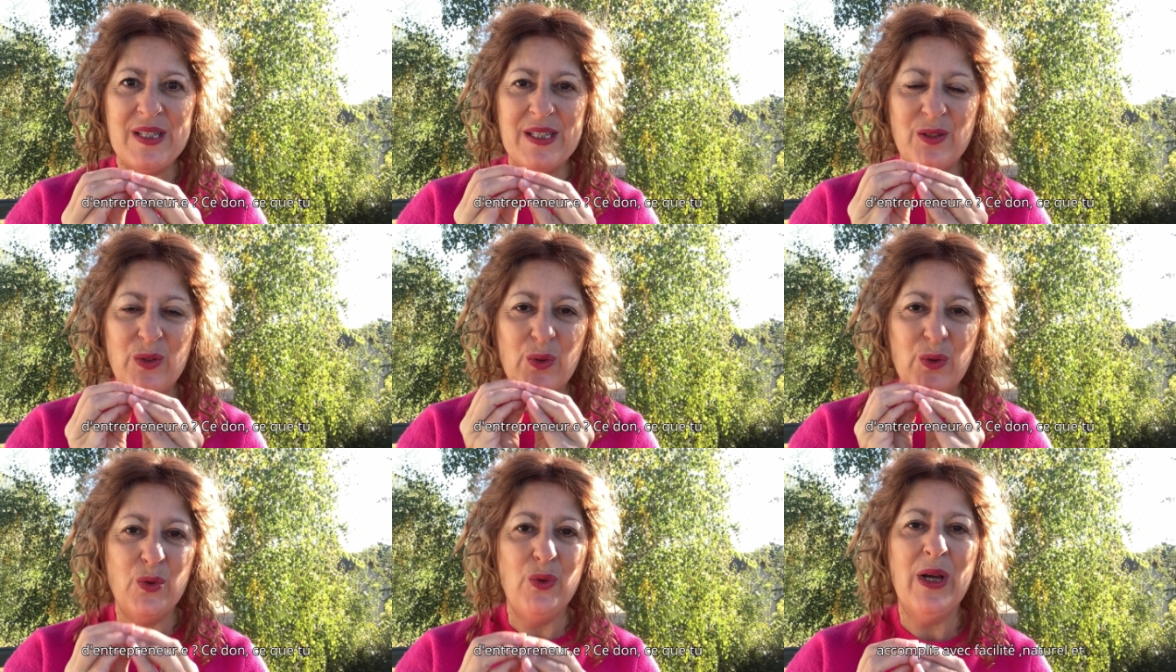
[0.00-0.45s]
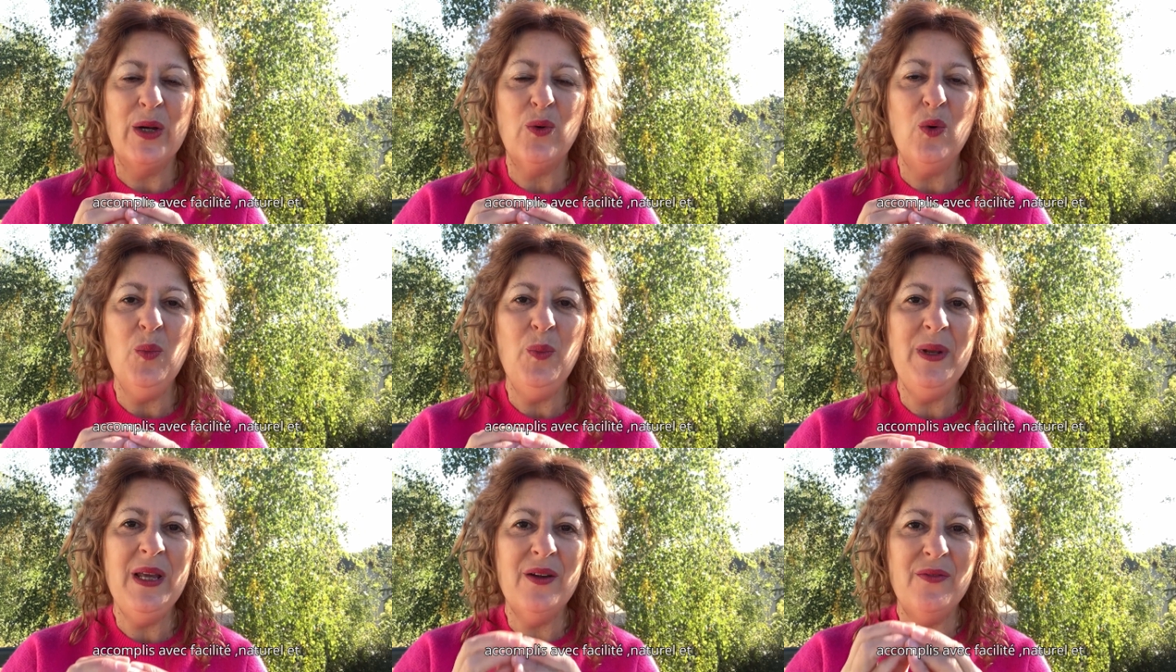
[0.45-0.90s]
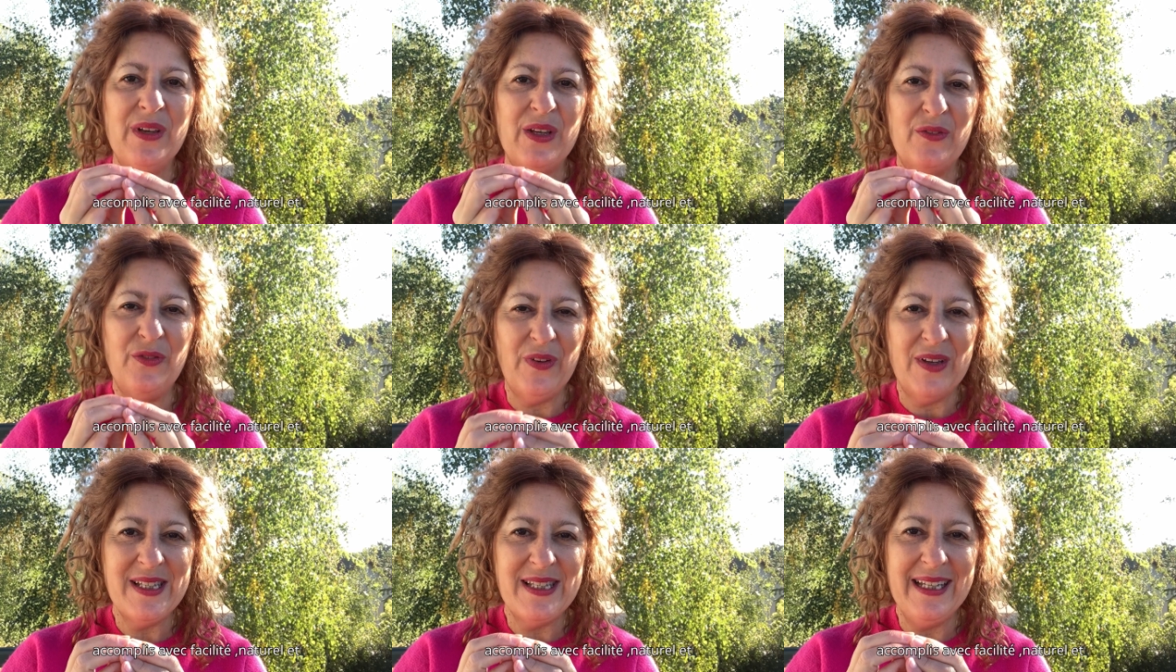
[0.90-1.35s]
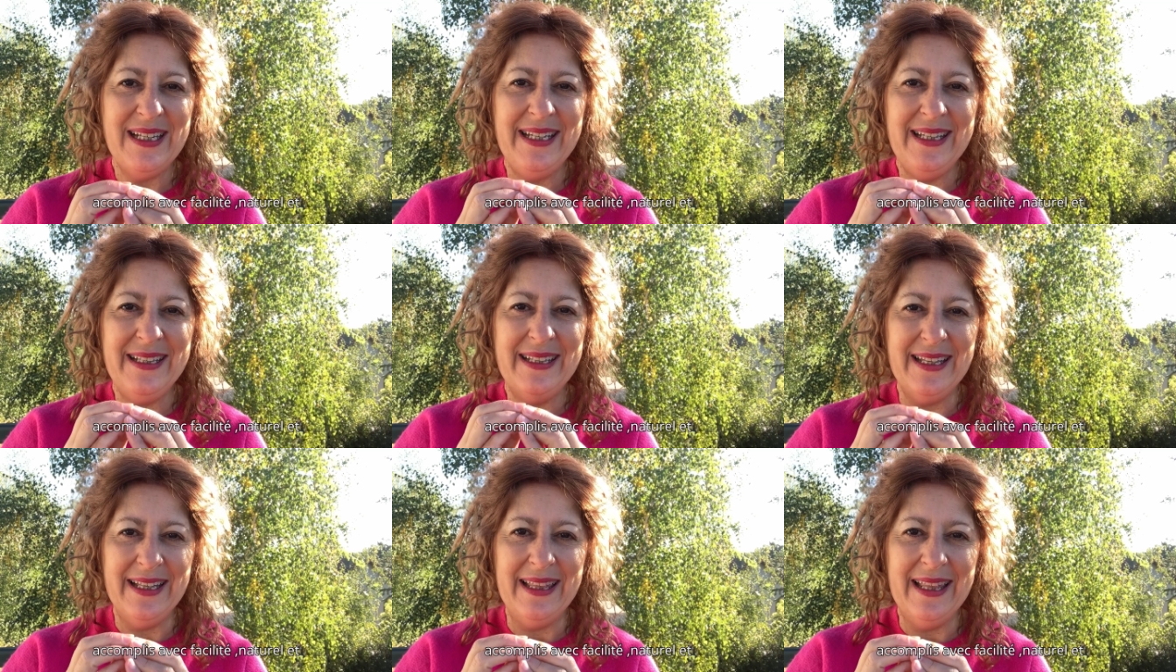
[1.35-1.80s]
ce que tu accomplis avec
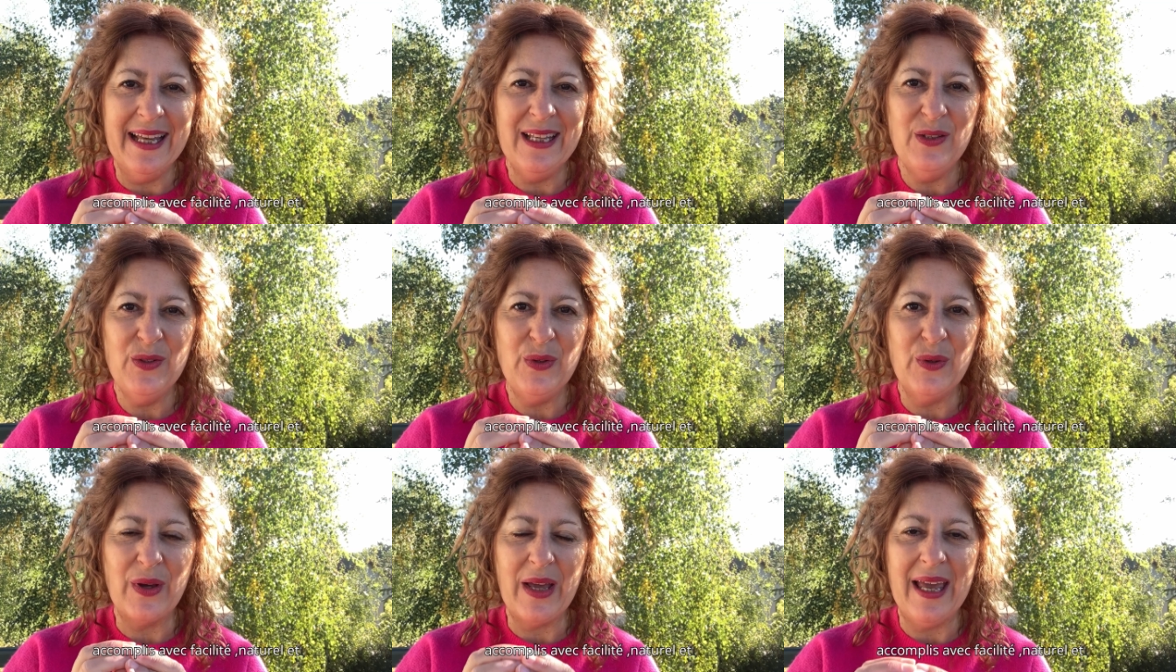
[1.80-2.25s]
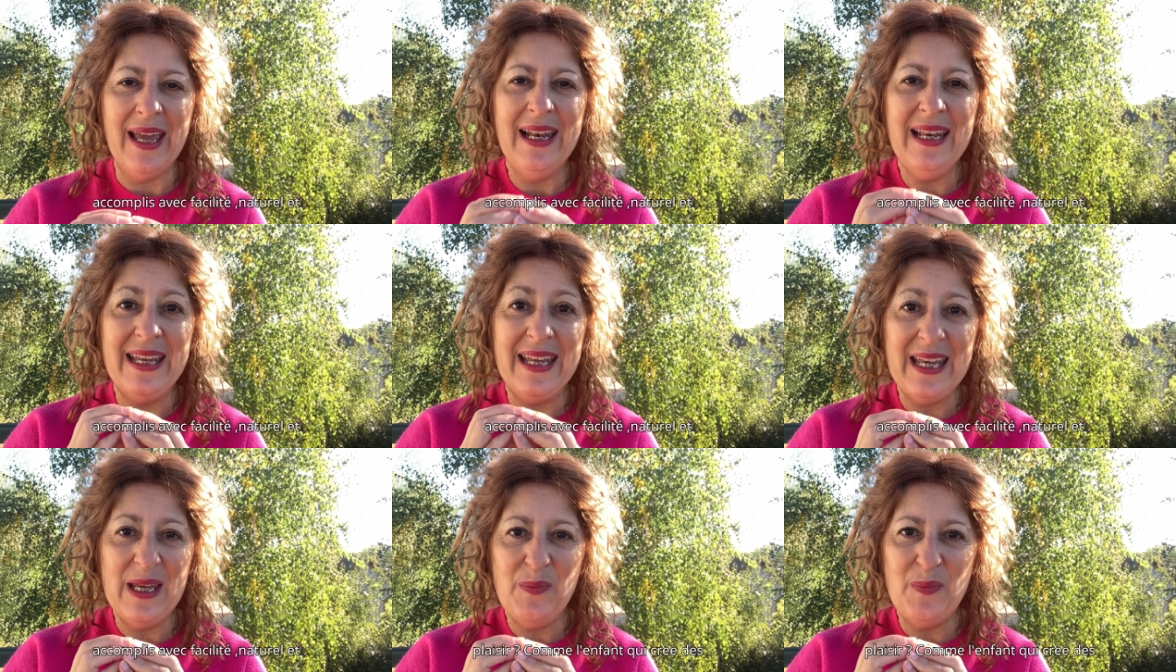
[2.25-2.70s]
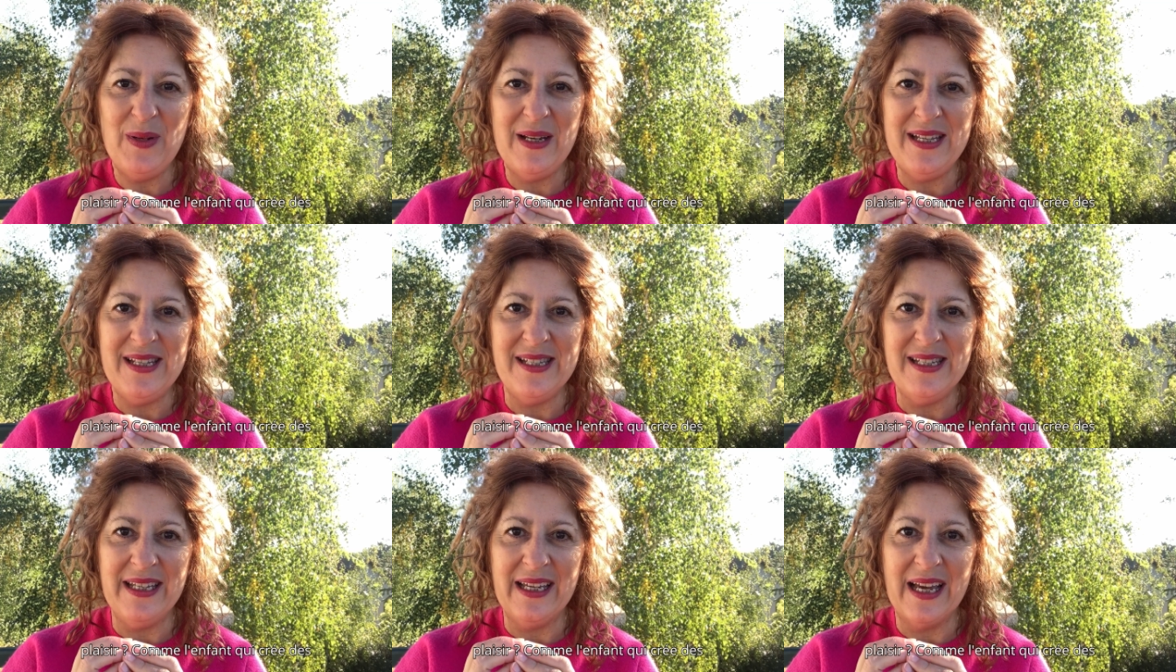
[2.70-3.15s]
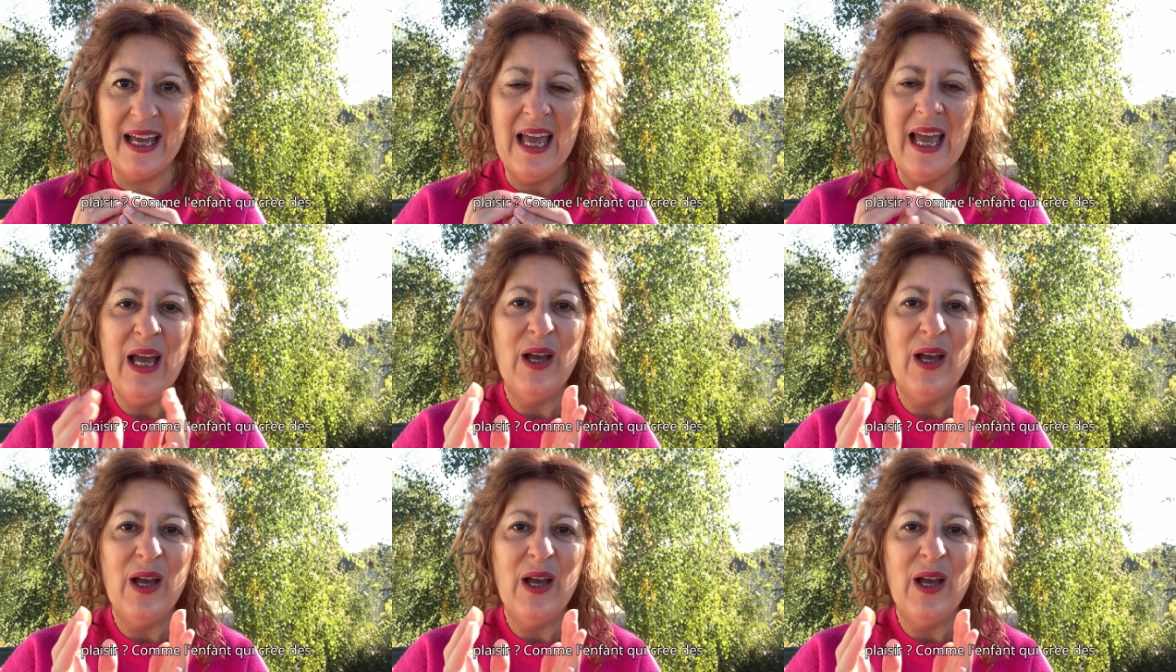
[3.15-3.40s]
facilité naturelle et plaisir,